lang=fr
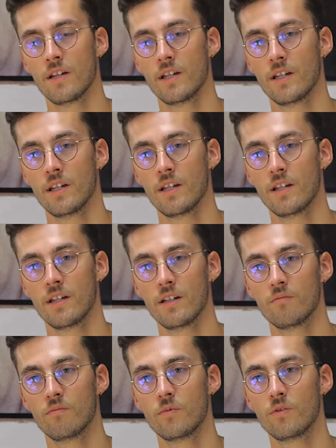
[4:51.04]

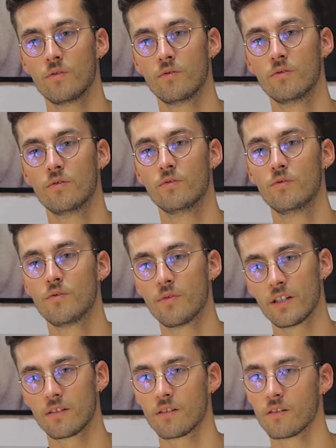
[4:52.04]
Et du
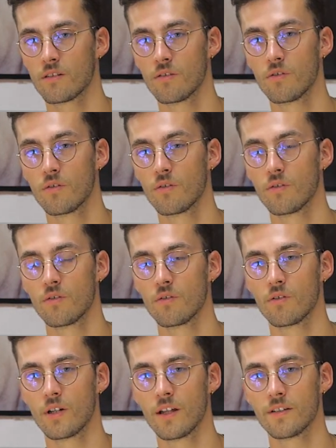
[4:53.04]
fait
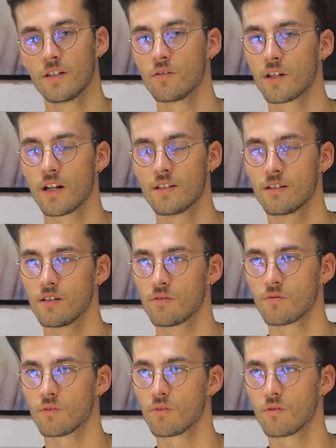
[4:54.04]
de la
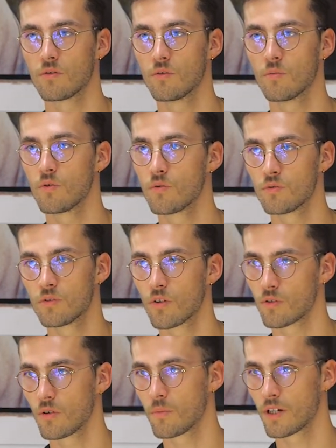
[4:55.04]
délocalisation de, beaucoup
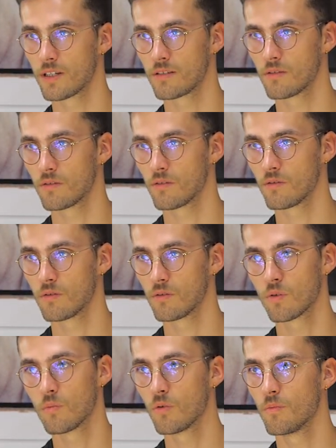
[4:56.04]
d'entreprises euh,
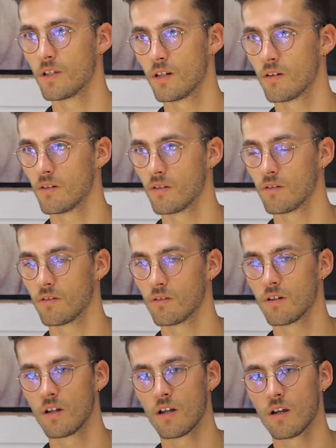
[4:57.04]
automobiles euh,
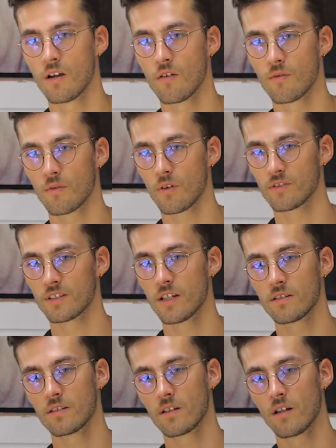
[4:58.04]

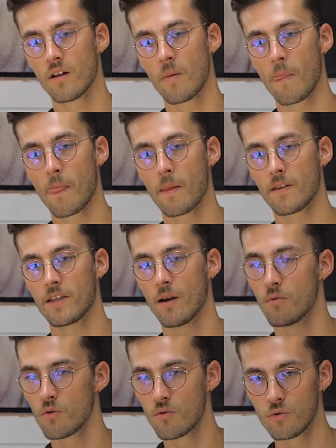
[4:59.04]
françaises, il y a
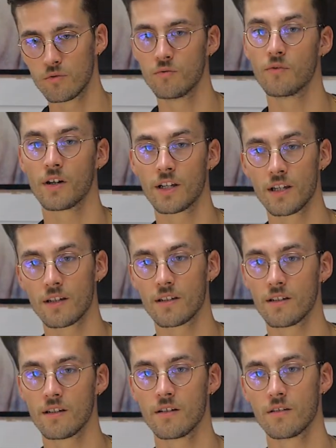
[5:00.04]
beaucoup d'ouvriers
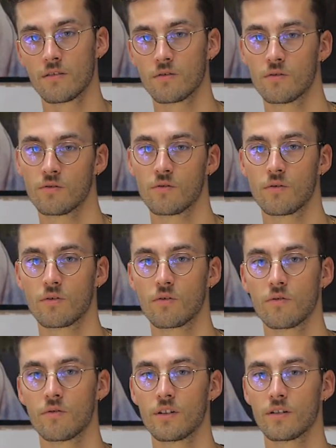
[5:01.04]
qui se sont retrouvés